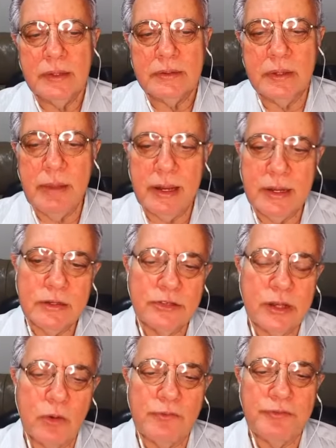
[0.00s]
semelhante
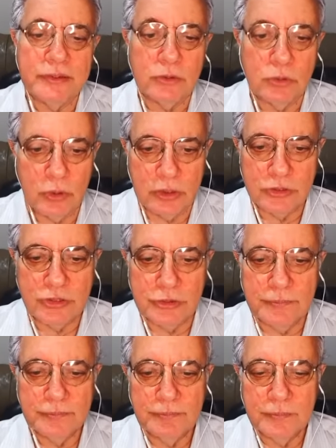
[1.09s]
a um fantoche,
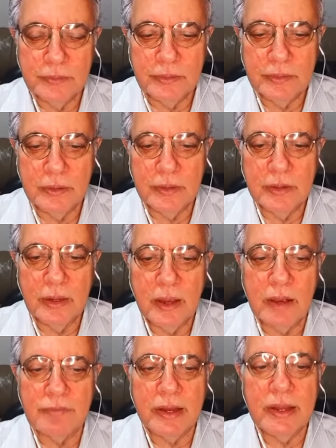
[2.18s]

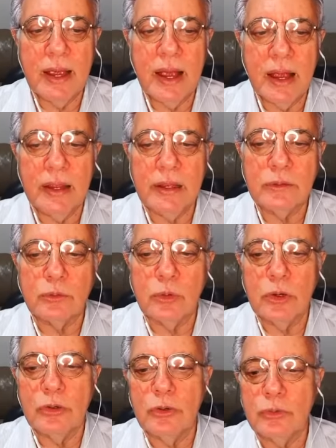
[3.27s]
a vaguear em
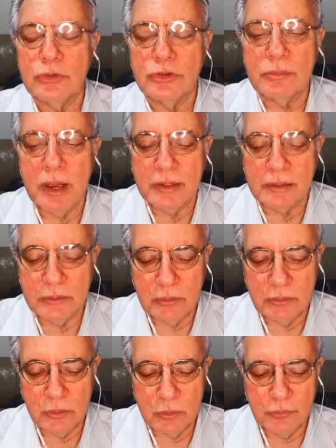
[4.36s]
torno dos demais.
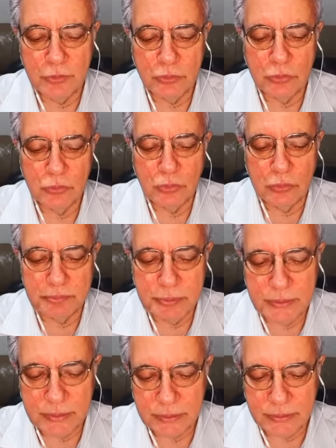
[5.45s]
Então é como se fosse um
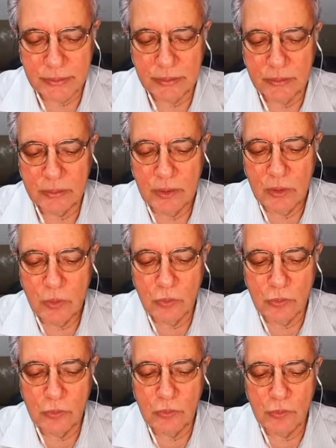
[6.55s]
zumbi, né? um,
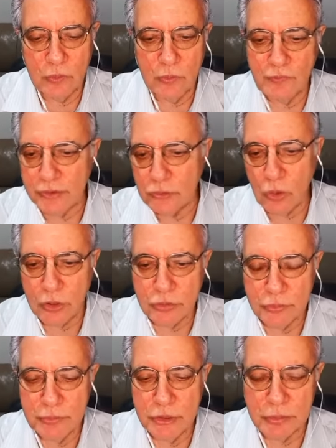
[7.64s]
um, um fantoche
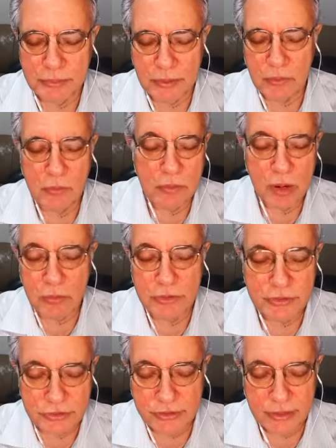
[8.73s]
mesmo, né? alguma coisa
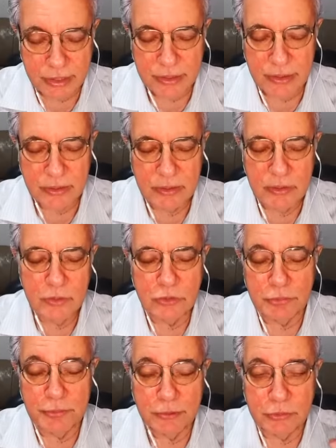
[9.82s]
estranha, um
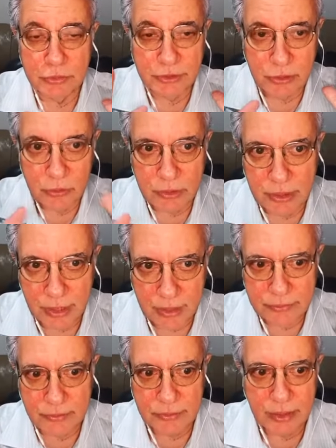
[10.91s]
espírito sem olhar,
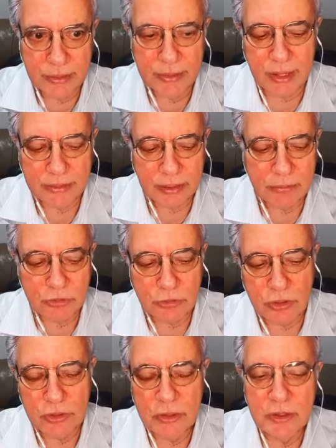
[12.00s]
sem olhar nada, estava
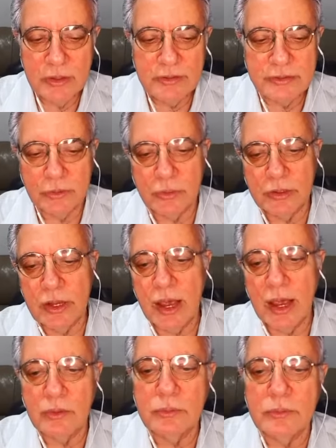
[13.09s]
só sendo
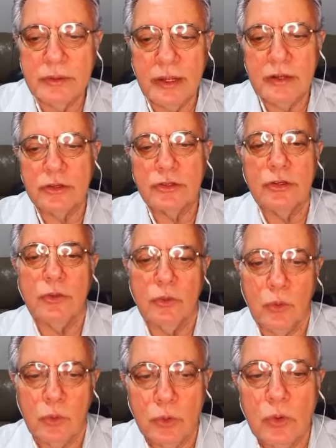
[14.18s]
guiado e ele
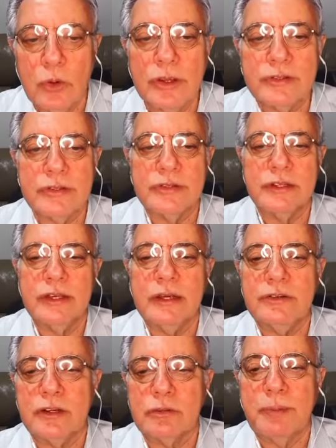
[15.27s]
olhou esse ser
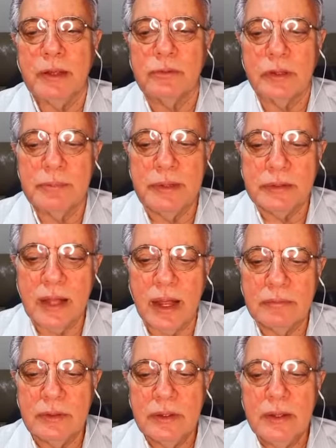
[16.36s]
de aspecto
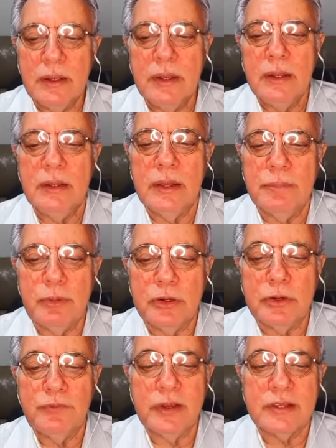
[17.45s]
lamentável. Depois
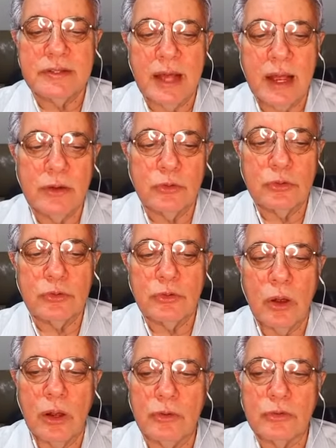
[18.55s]
de fixar-lhes os
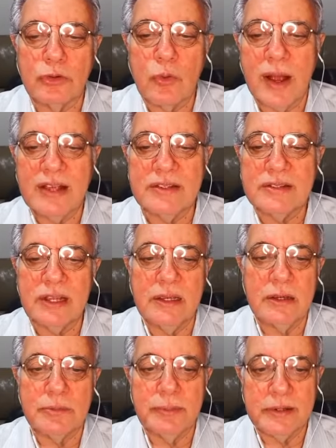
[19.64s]
olhos quase sem
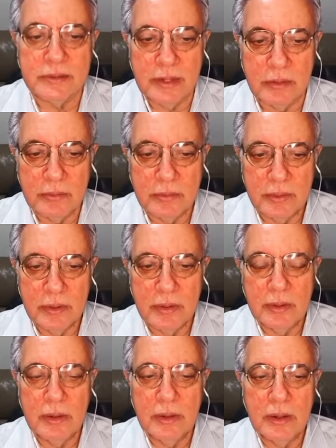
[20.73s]
expressão,
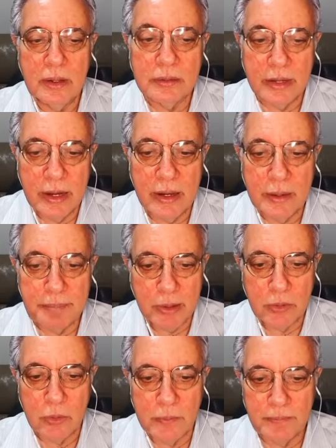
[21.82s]
André
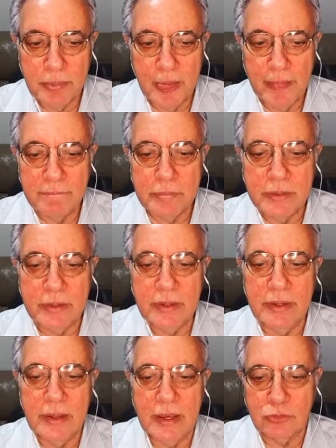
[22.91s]
reparou
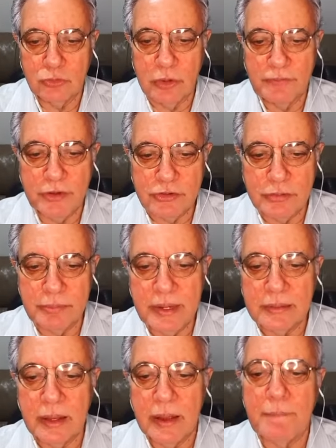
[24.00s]
que a sua
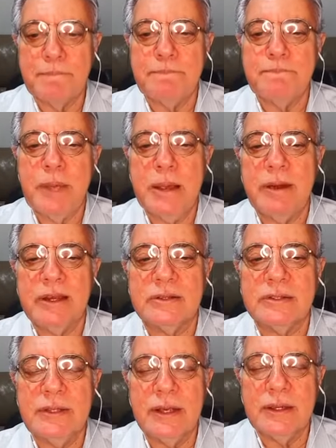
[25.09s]
vestimenta
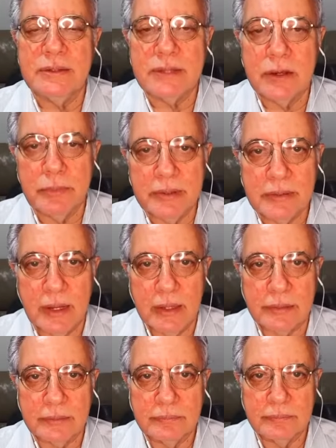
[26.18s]
permanecia
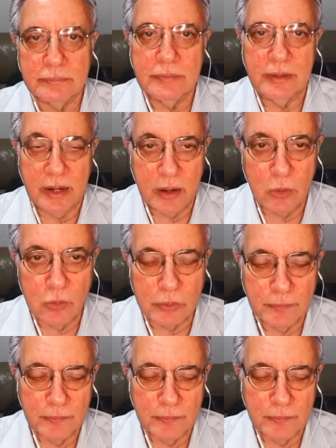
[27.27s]
ensanguentada. Era Raul.